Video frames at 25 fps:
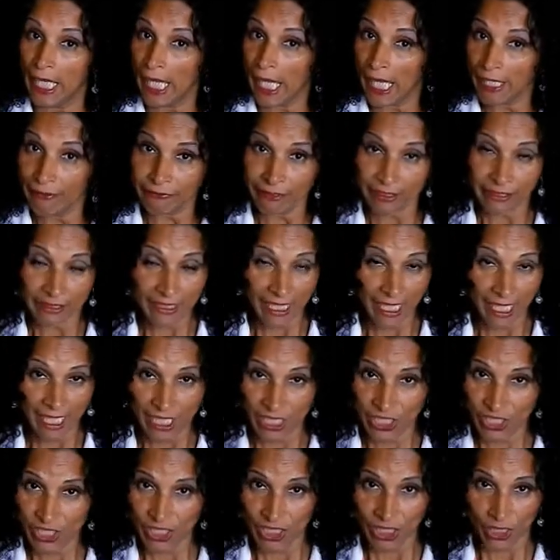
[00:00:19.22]
A
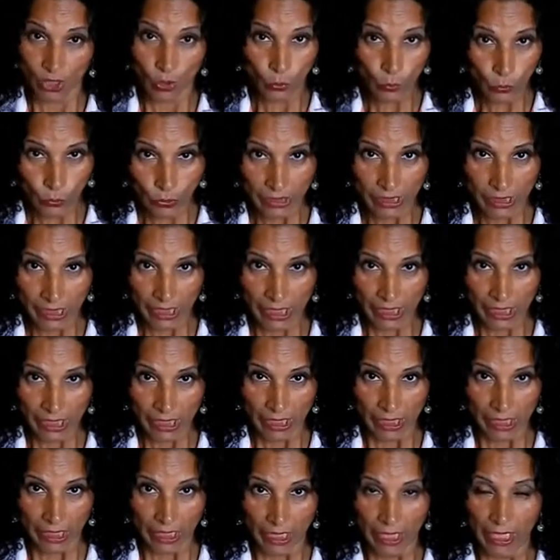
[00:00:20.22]
vantagem única
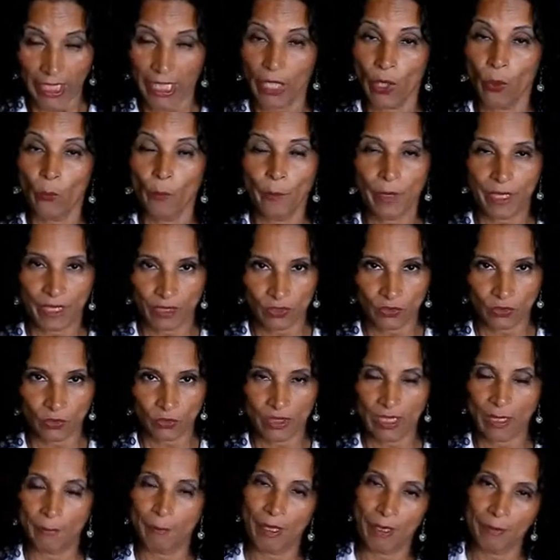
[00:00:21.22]
é o preço,
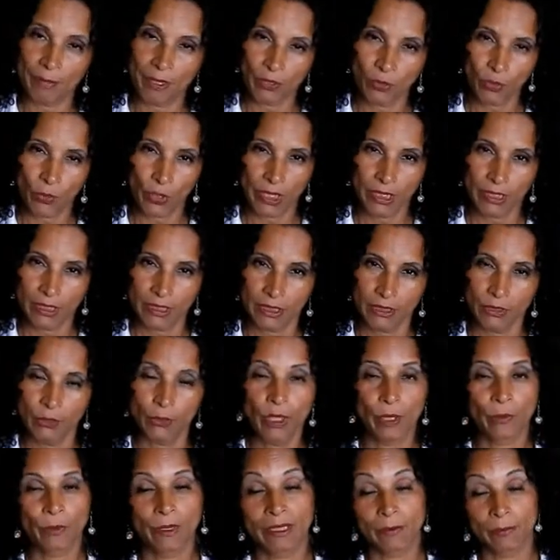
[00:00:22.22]
que é bem menor do
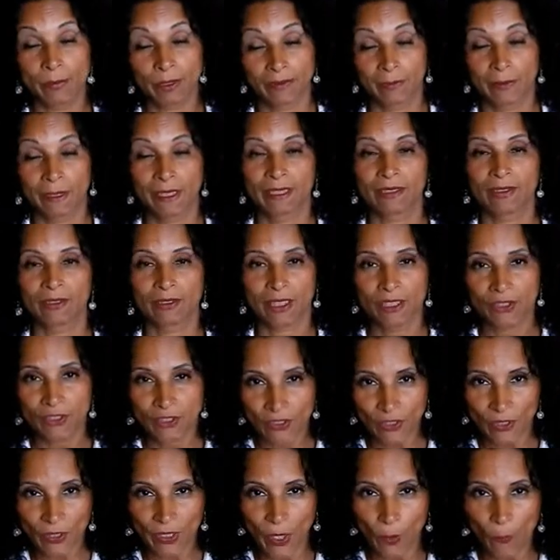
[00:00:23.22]
que uma lipoaspiração
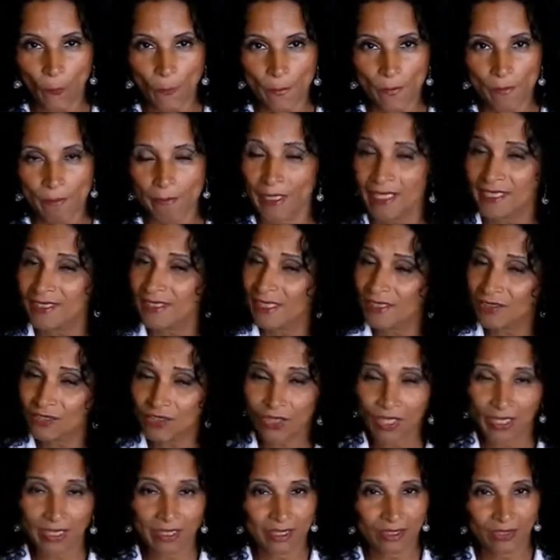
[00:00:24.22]
tradicional. Mas é
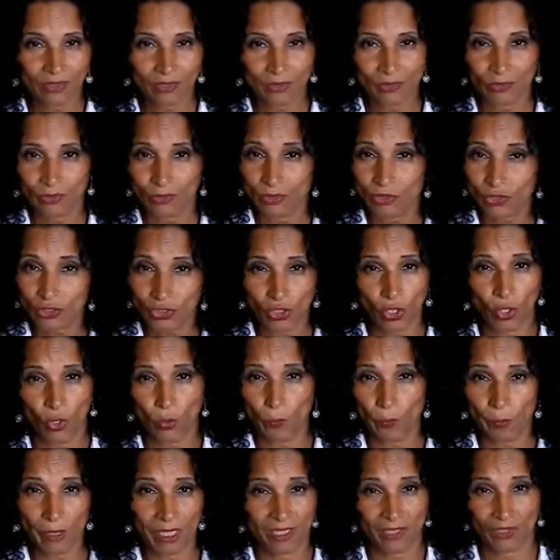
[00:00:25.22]
só isso, só
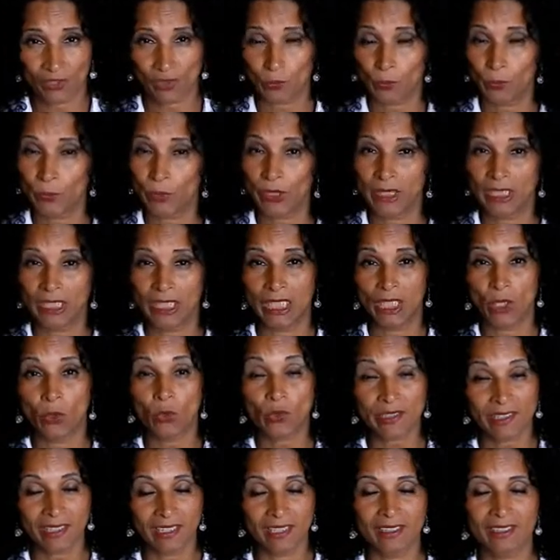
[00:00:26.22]
o preço, porque
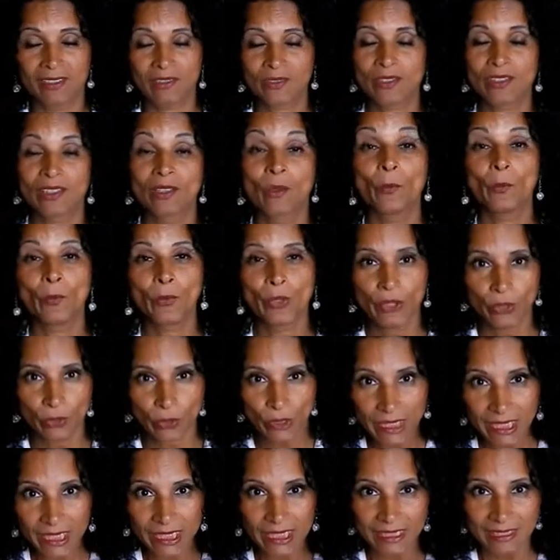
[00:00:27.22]
os riscos são muito
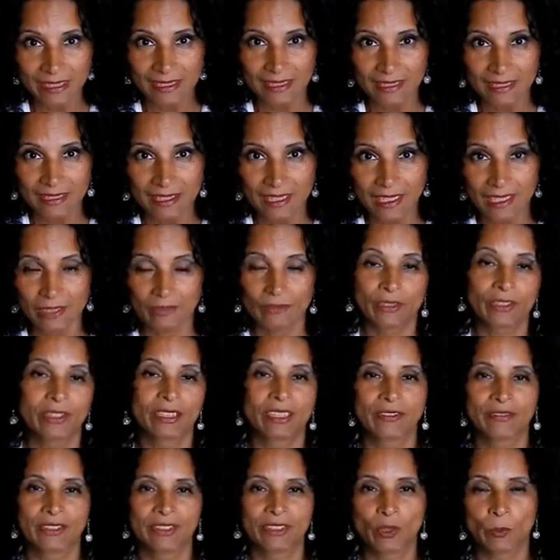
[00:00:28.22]
grandes
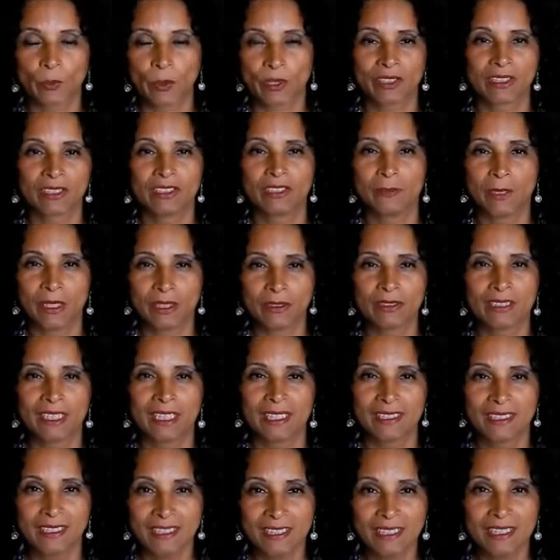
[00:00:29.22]
você fazer um procedimento
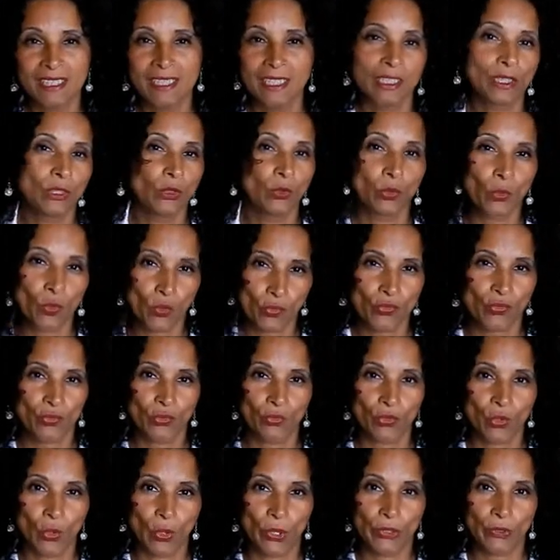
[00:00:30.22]
desse num
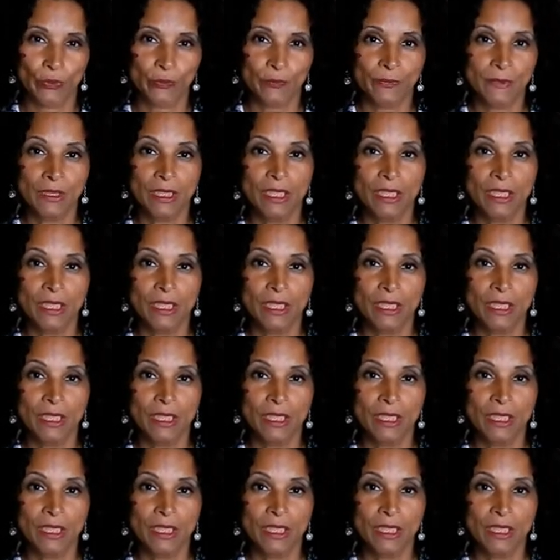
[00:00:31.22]
consultório.